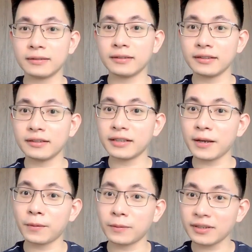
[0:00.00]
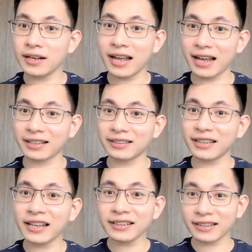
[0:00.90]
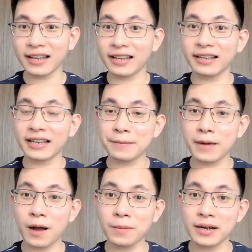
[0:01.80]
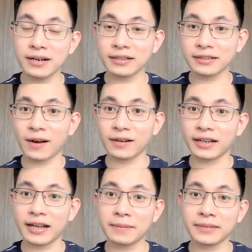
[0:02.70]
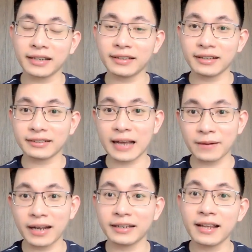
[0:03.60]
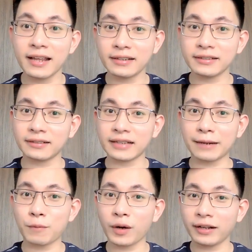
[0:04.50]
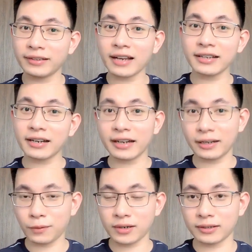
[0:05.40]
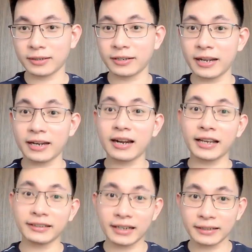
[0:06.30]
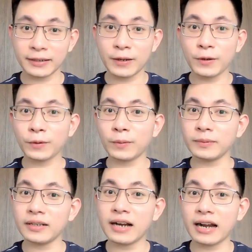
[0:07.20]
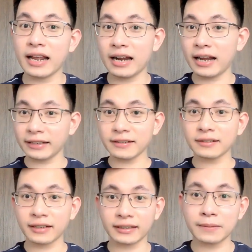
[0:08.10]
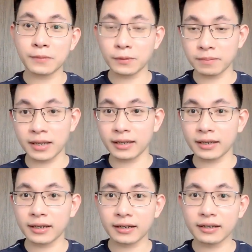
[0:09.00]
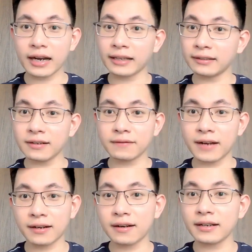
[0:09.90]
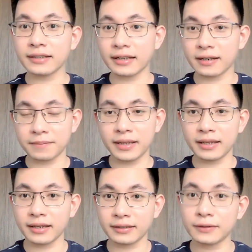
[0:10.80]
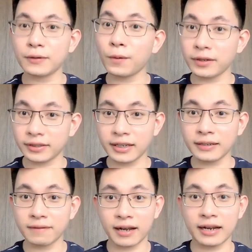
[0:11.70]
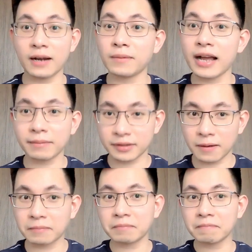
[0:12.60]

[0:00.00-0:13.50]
Ừ, kiểu rất là tinh tế khi mà ông ấy lựa chọn cái âm thanh tiếng sáo này trở thành một cái tác nhân nghệ thuật để lay tỉnh cũng như là để lay thức cái tâm hồn mị đánh thức và khơi dậy ở mị cái sự hồi sinh và cái lòng ham sống